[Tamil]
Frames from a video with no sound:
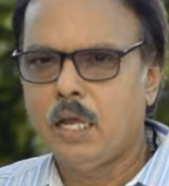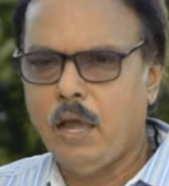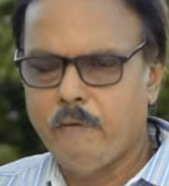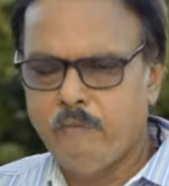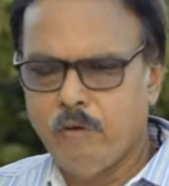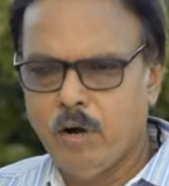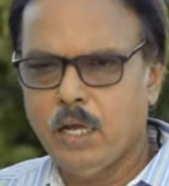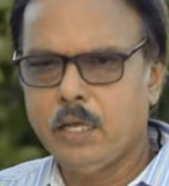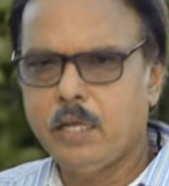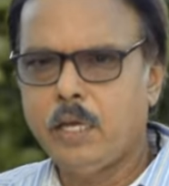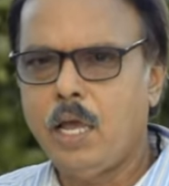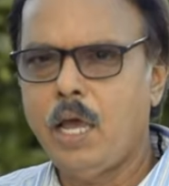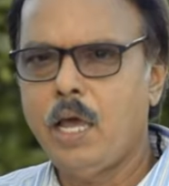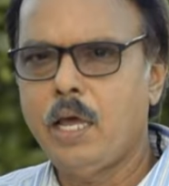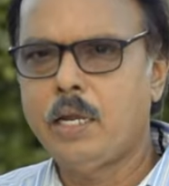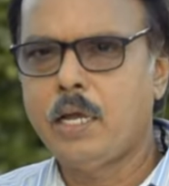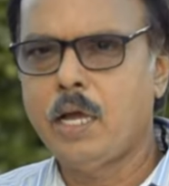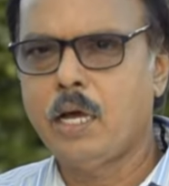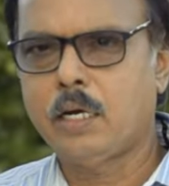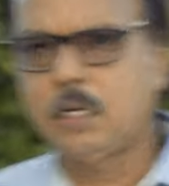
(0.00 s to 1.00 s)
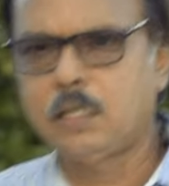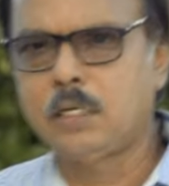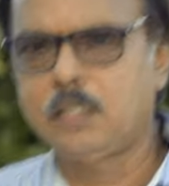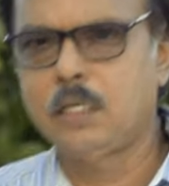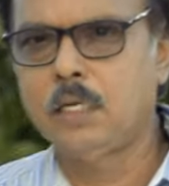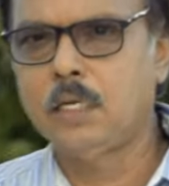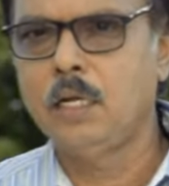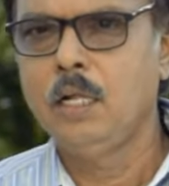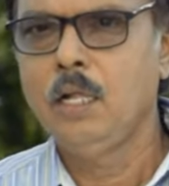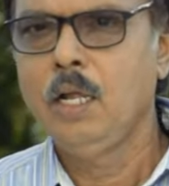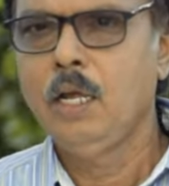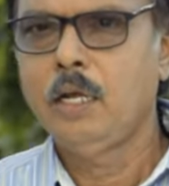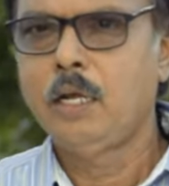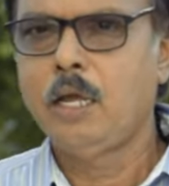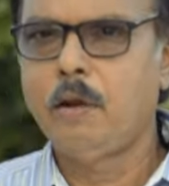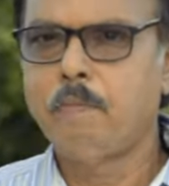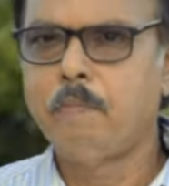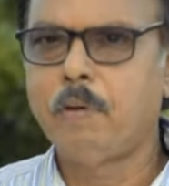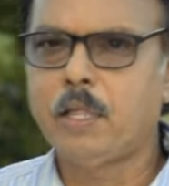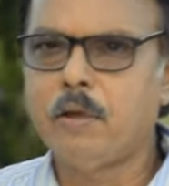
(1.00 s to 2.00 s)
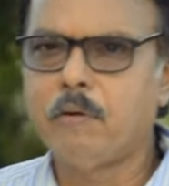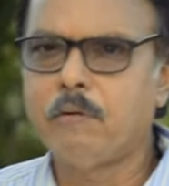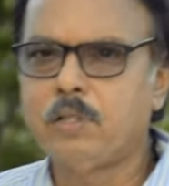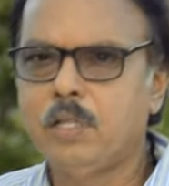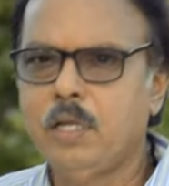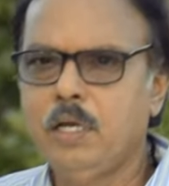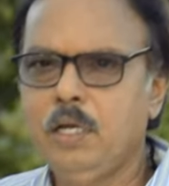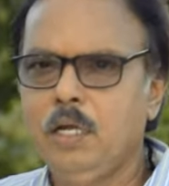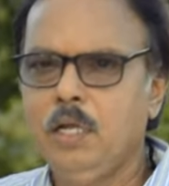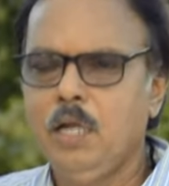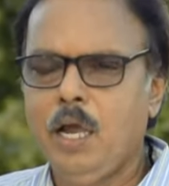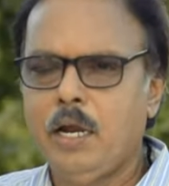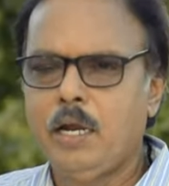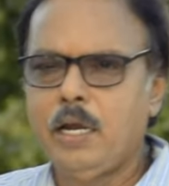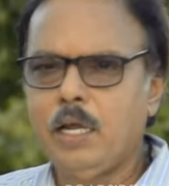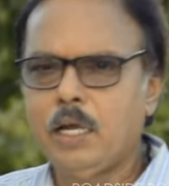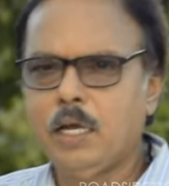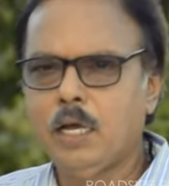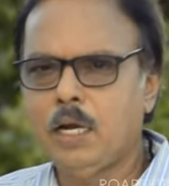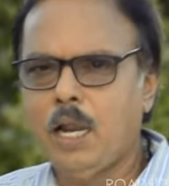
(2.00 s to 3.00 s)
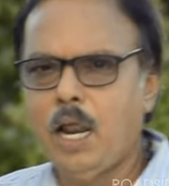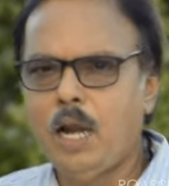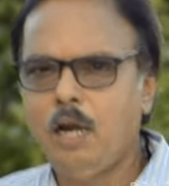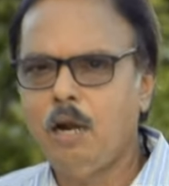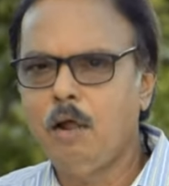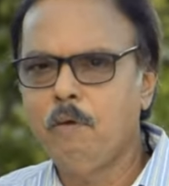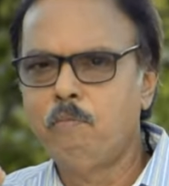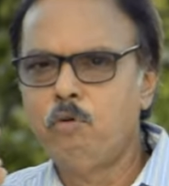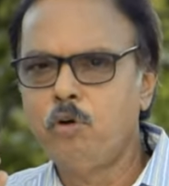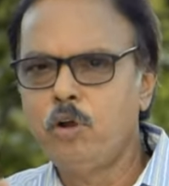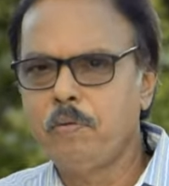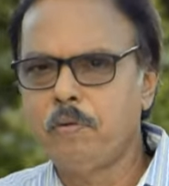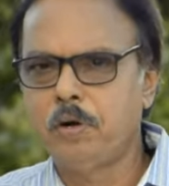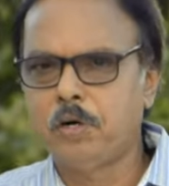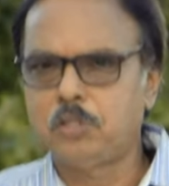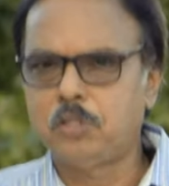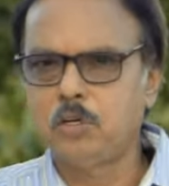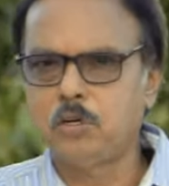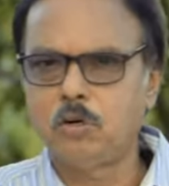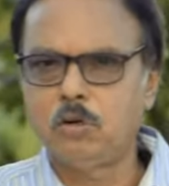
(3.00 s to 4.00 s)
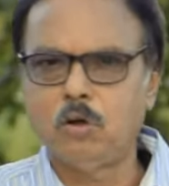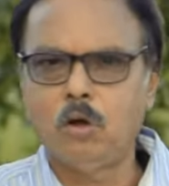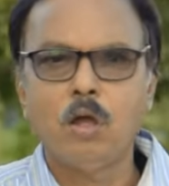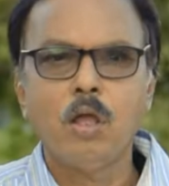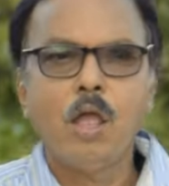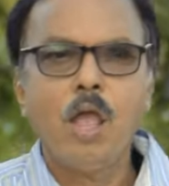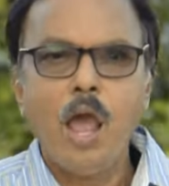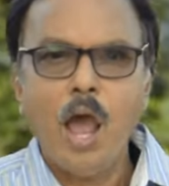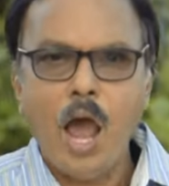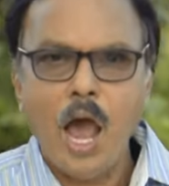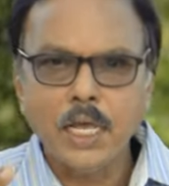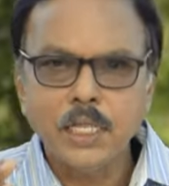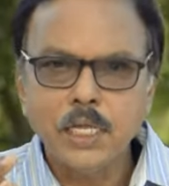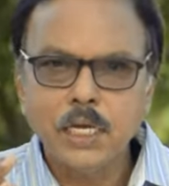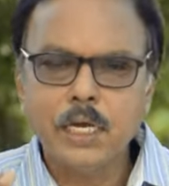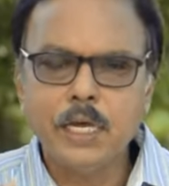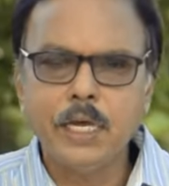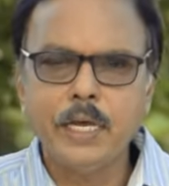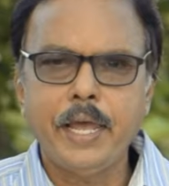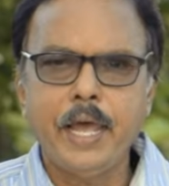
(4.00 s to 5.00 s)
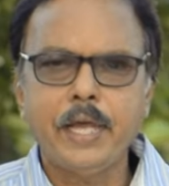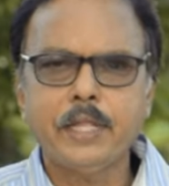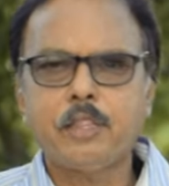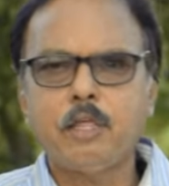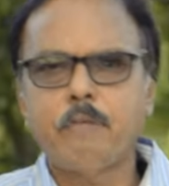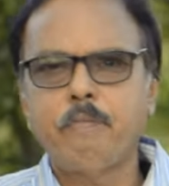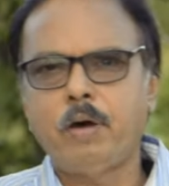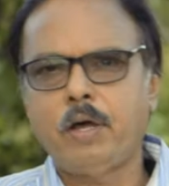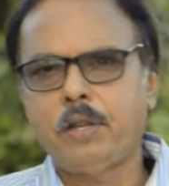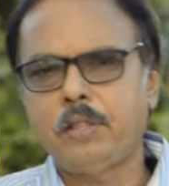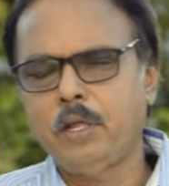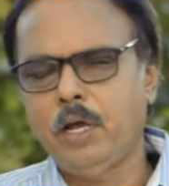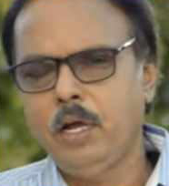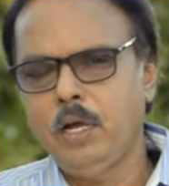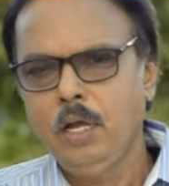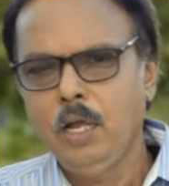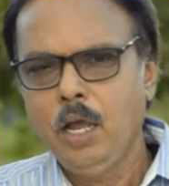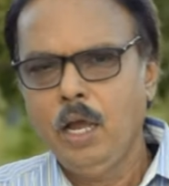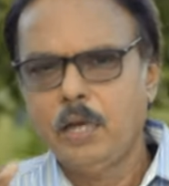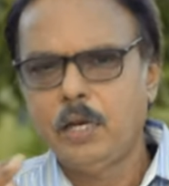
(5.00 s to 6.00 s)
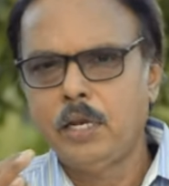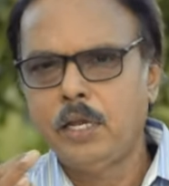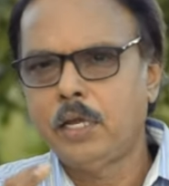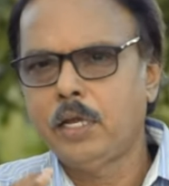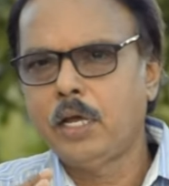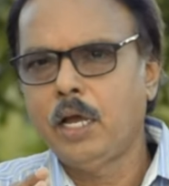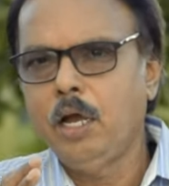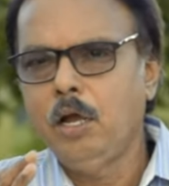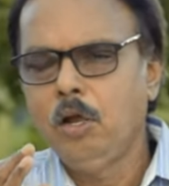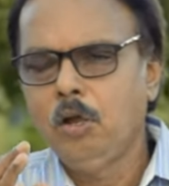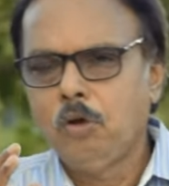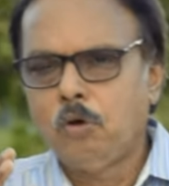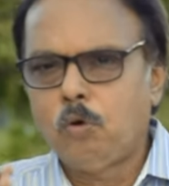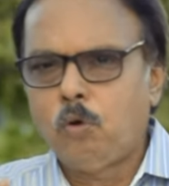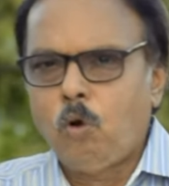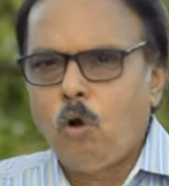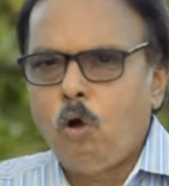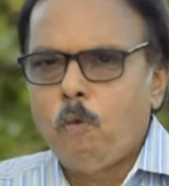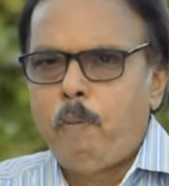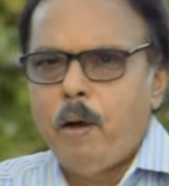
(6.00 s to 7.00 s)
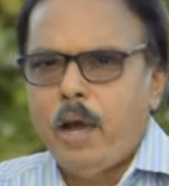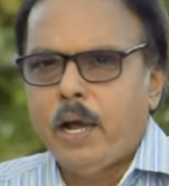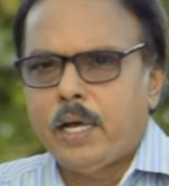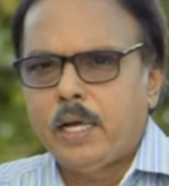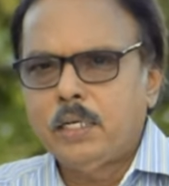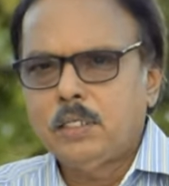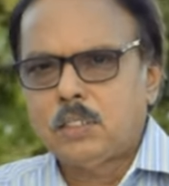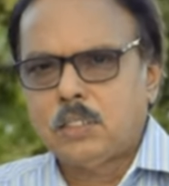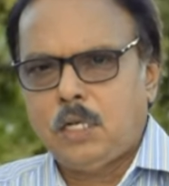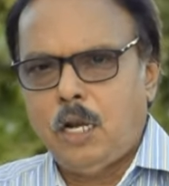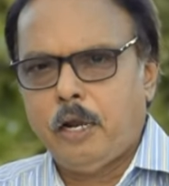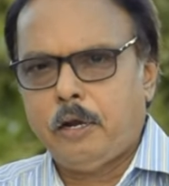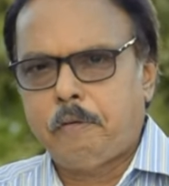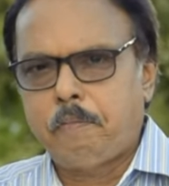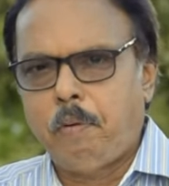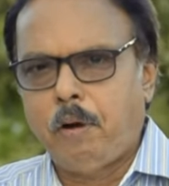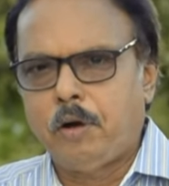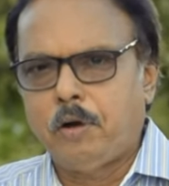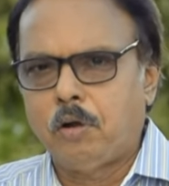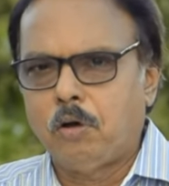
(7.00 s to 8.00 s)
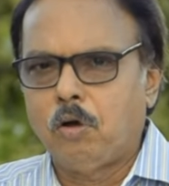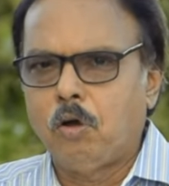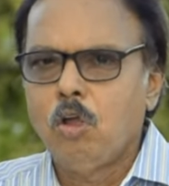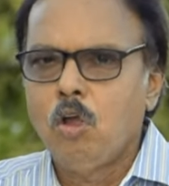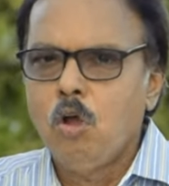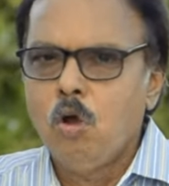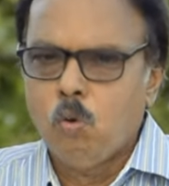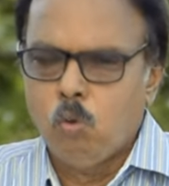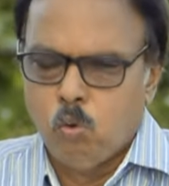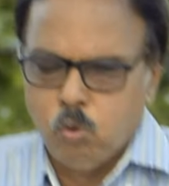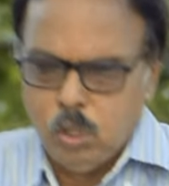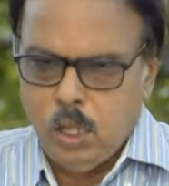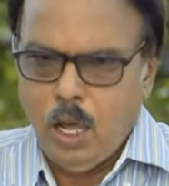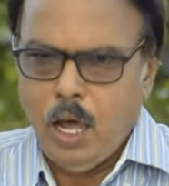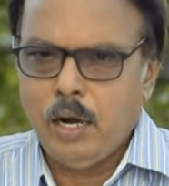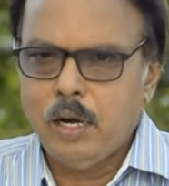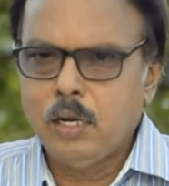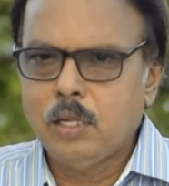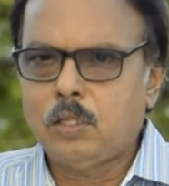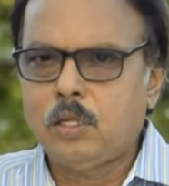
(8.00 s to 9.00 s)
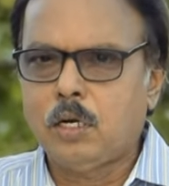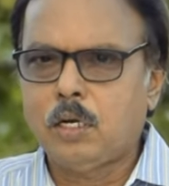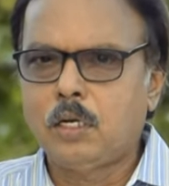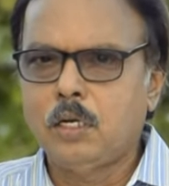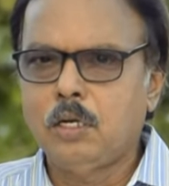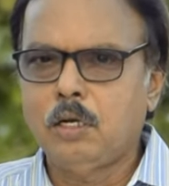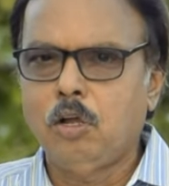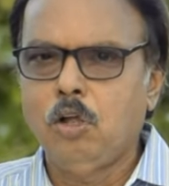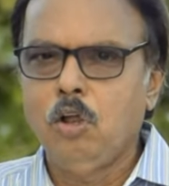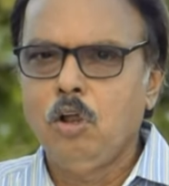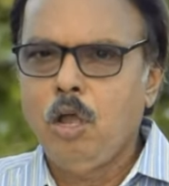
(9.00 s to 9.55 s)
எவ்வளோ ஏரியா இருக்குது என்பதை வந்து நீங்கள் நல்ல முடிவு எடுத்துக்கணும் அதுக்கு ஏற்ற மாதிரி தான் நீங்கள் க்ரோ பேக்கை செலக்ட் பண்ணணும் உதாரணத்திற்கு